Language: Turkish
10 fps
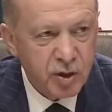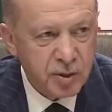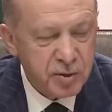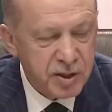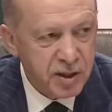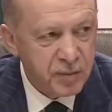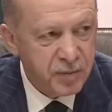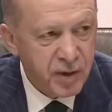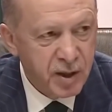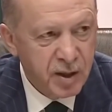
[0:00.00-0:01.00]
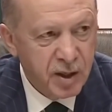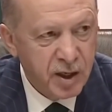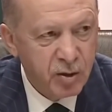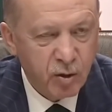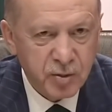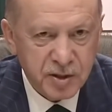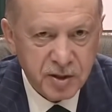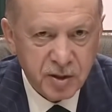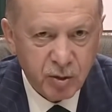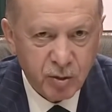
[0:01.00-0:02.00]
ülkemize hayırlı
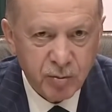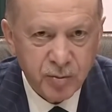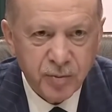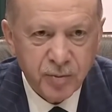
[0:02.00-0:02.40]
olmasını diliyorum.